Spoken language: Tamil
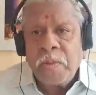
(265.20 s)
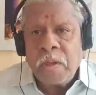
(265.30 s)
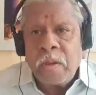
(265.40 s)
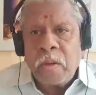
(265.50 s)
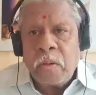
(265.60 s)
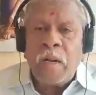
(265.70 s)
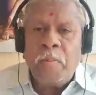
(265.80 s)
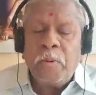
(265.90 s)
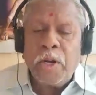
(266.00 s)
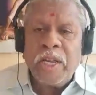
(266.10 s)

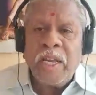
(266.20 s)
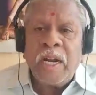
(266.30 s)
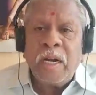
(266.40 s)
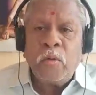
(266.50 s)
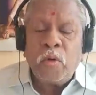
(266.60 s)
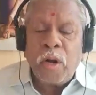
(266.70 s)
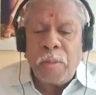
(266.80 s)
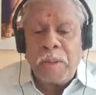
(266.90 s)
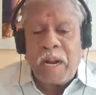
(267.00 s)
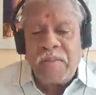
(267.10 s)
கோளில் பொறியில்
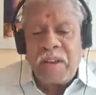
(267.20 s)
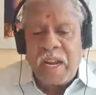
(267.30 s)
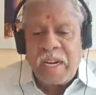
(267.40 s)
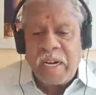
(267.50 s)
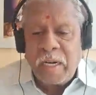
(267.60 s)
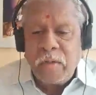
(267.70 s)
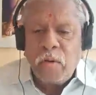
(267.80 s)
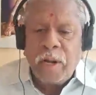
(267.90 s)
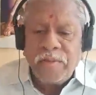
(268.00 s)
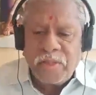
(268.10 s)
குணமிலவே
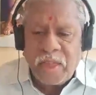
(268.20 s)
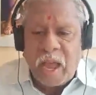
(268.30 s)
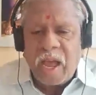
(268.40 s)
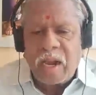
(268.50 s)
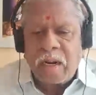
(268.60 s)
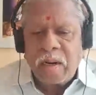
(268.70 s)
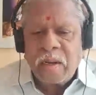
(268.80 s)
எண்குணத்தான்